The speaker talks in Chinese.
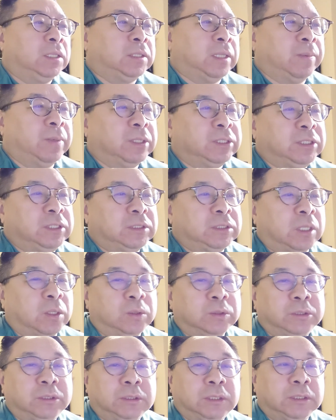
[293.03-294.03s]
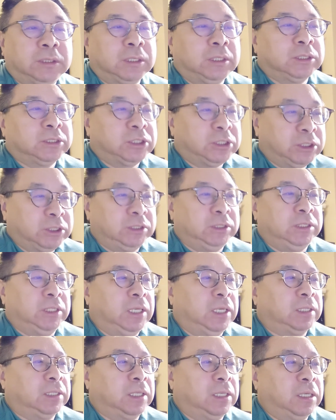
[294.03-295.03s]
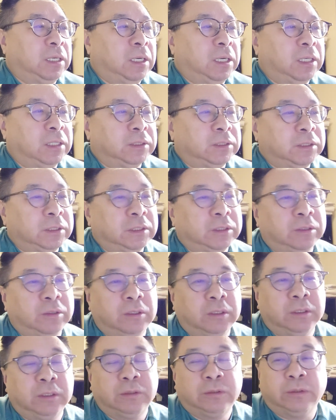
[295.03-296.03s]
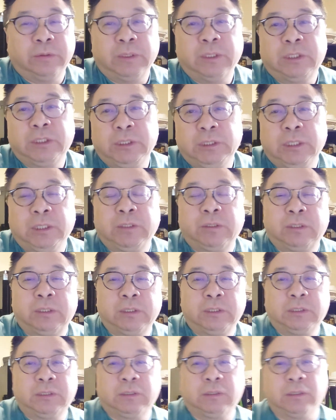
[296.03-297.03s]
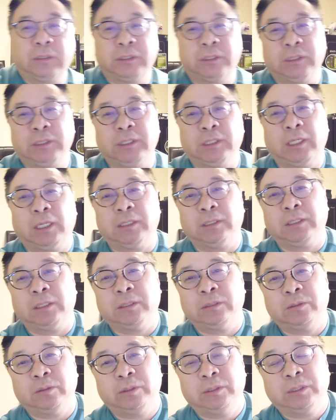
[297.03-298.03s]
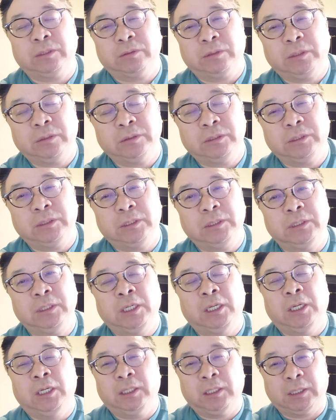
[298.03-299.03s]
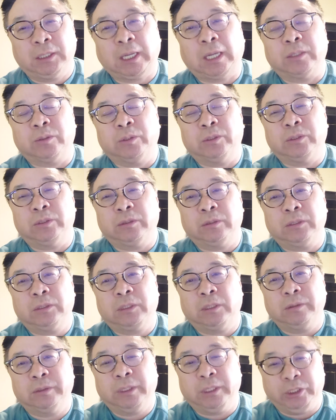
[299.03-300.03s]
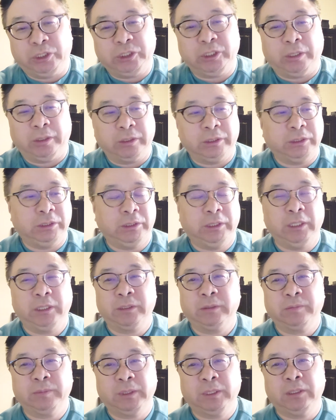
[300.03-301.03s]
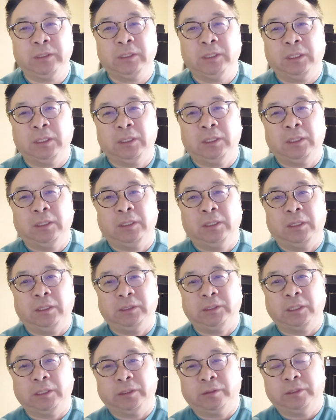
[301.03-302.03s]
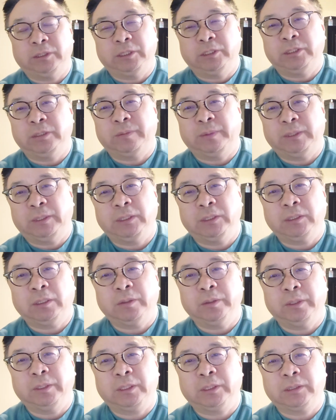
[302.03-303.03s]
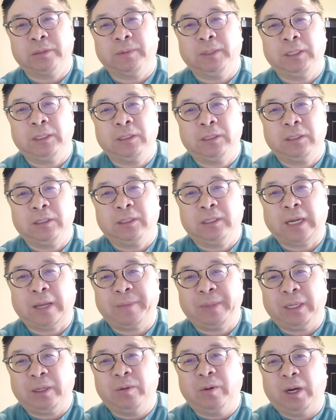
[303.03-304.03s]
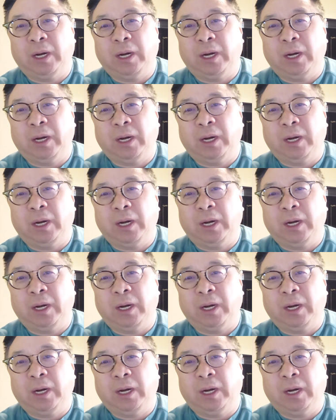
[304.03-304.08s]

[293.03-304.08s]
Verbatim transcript: 那么你投资的这个企业呢，啊，这个所谓的企业就是实实际上呢，作为这种投资人，他大多数都是投的很小的企业，什么像有些日本人投的那个什么拉面